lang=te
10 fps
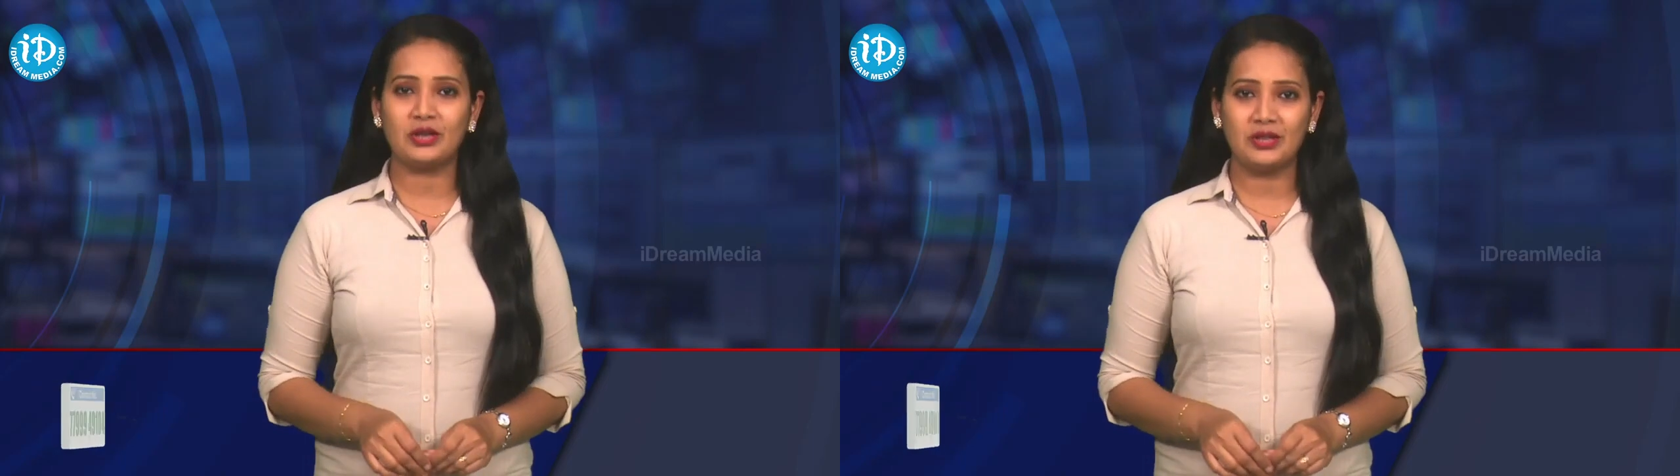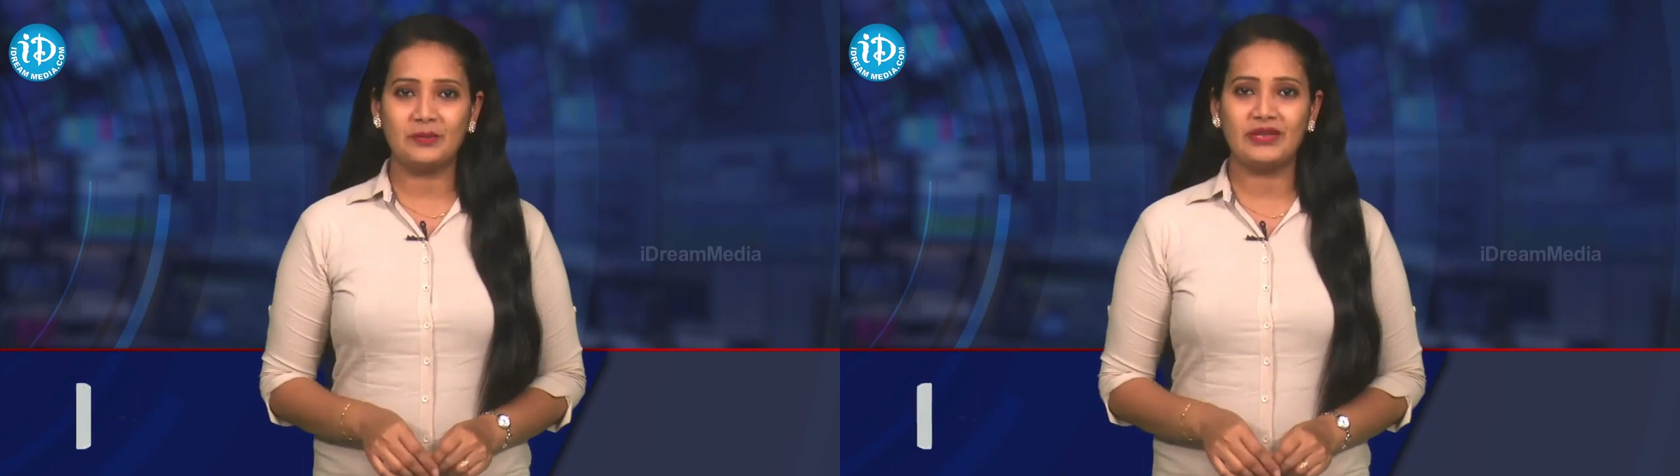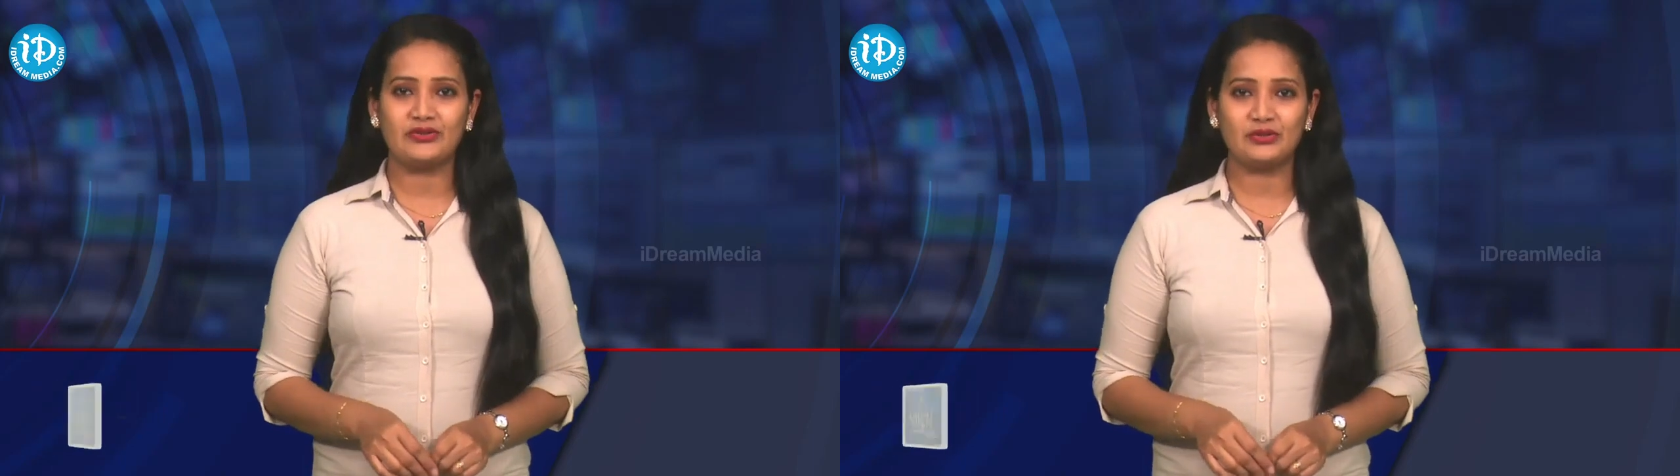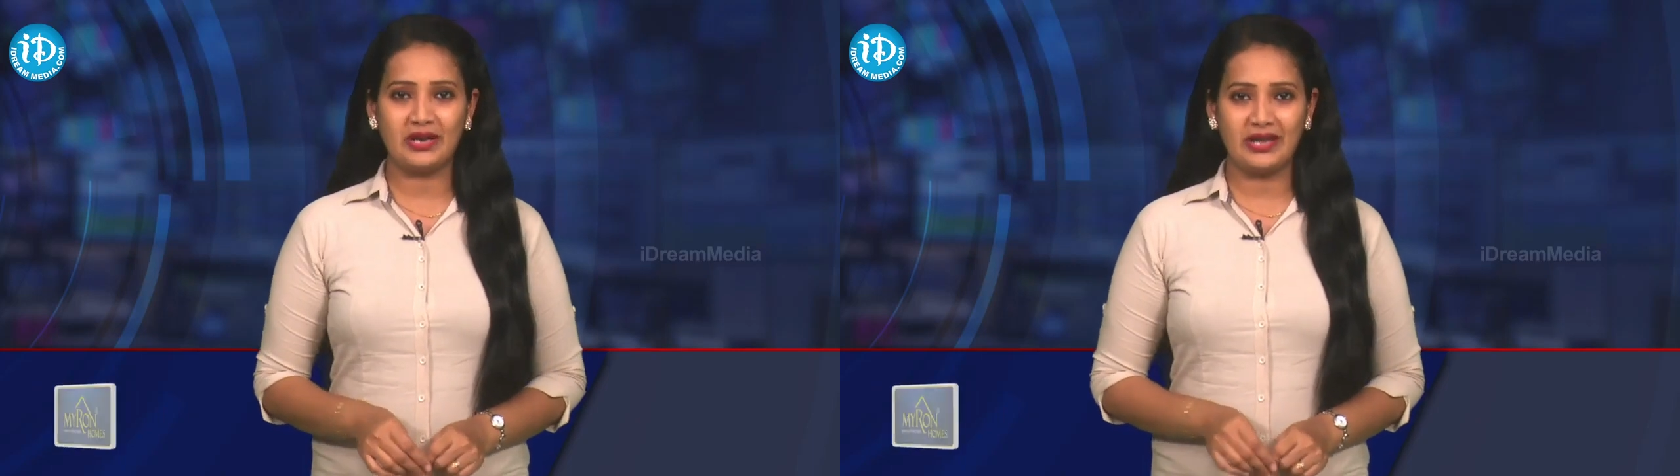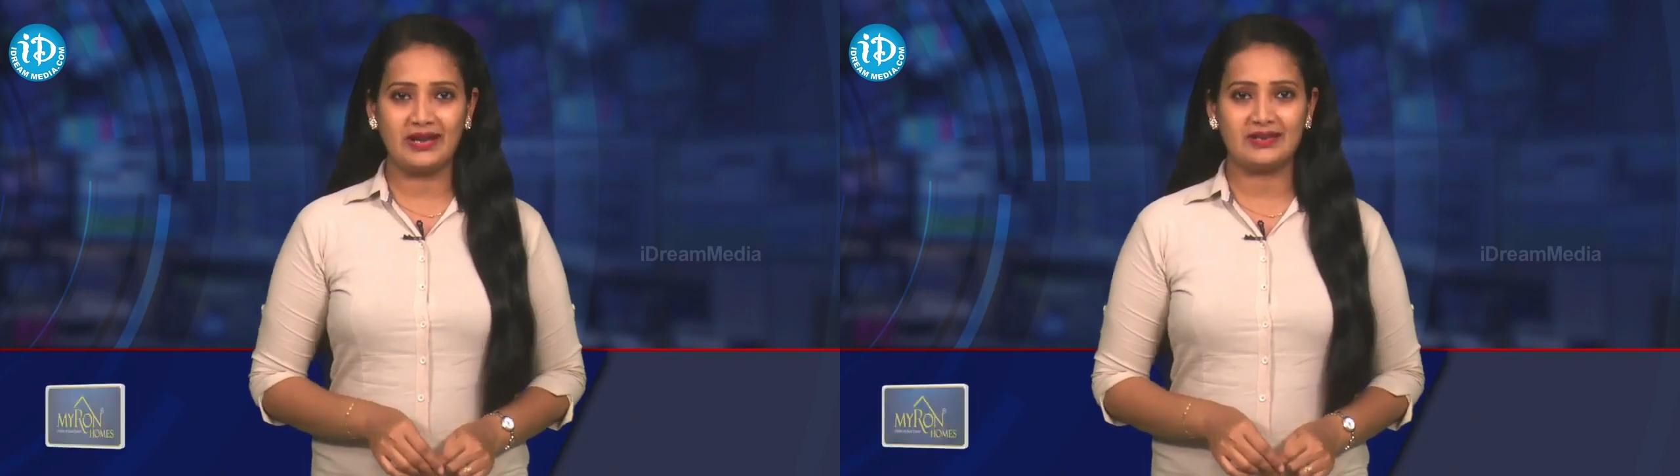గుర్తింపు
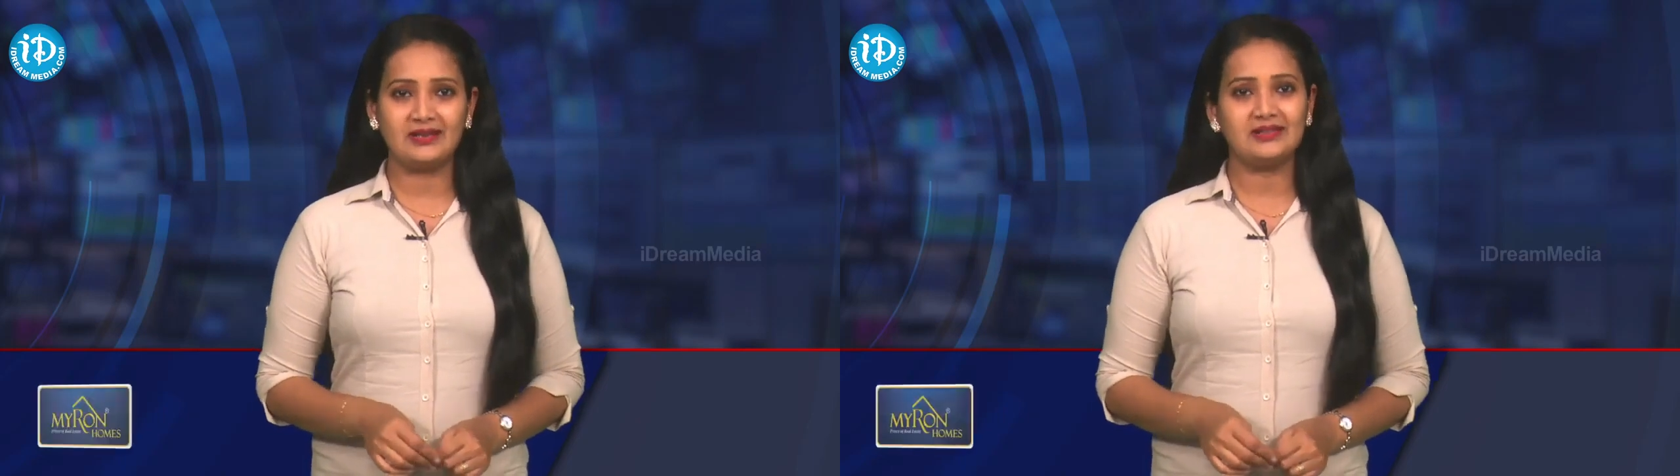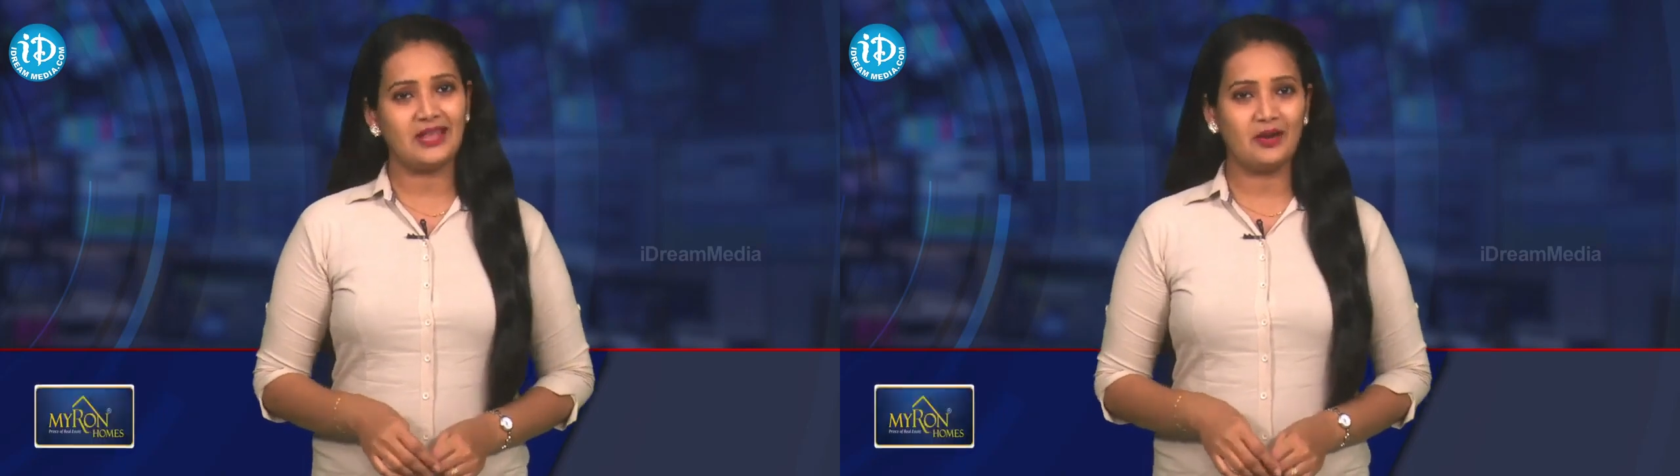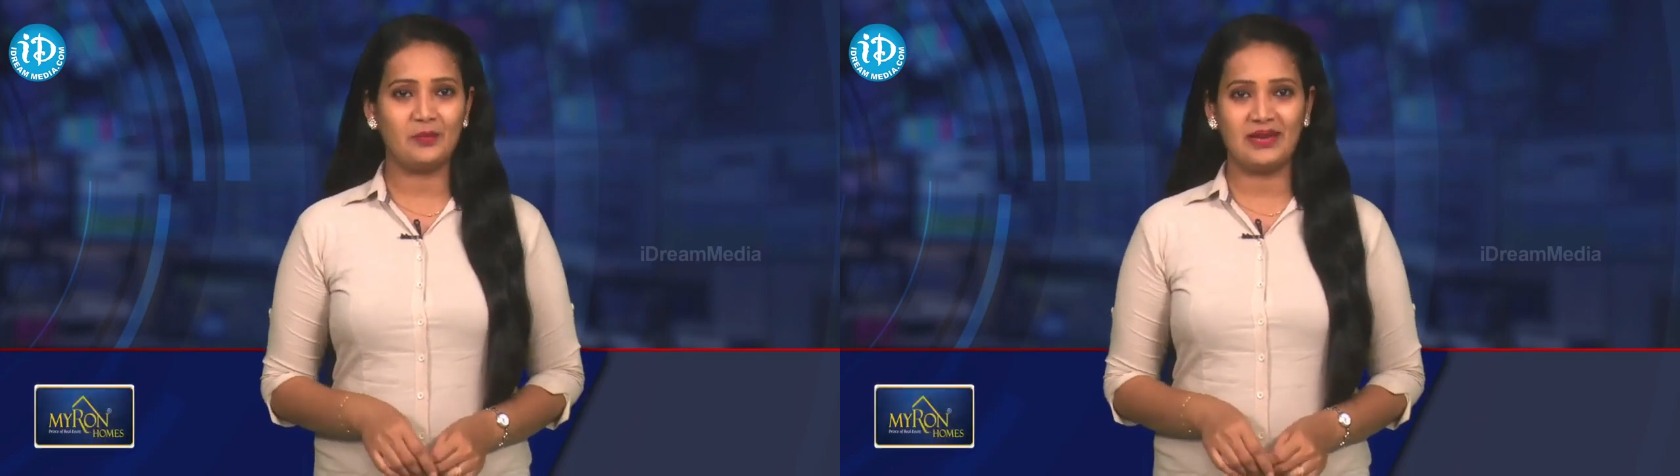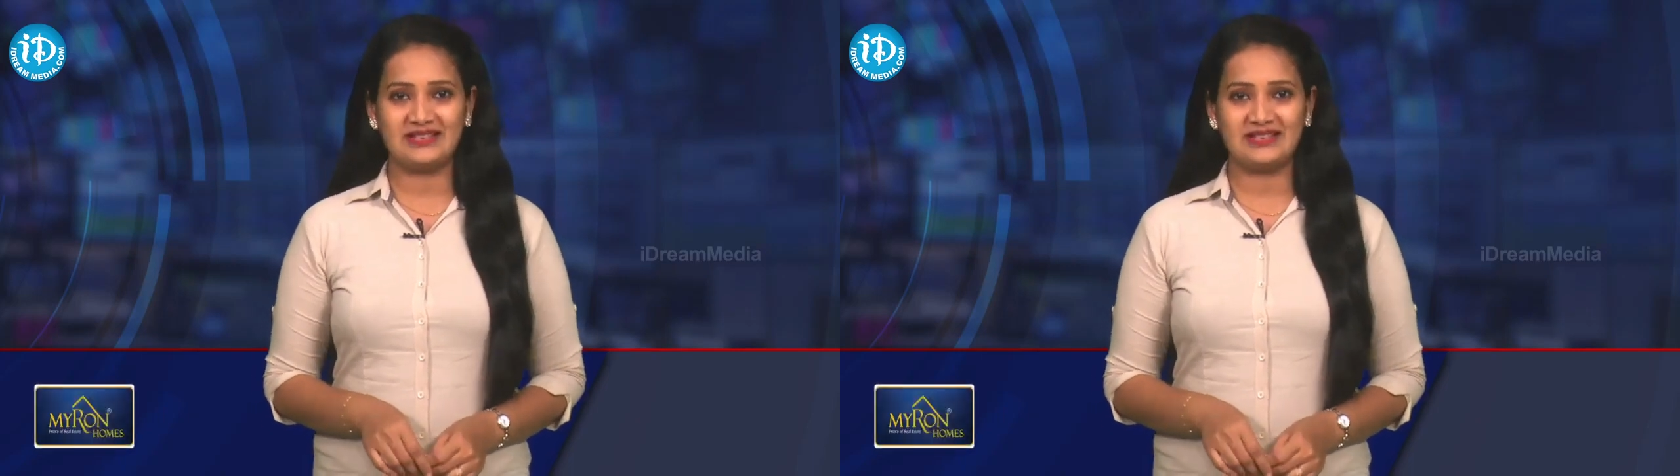తెచ్చుకున్న డైరెక్టర్ తరుణ్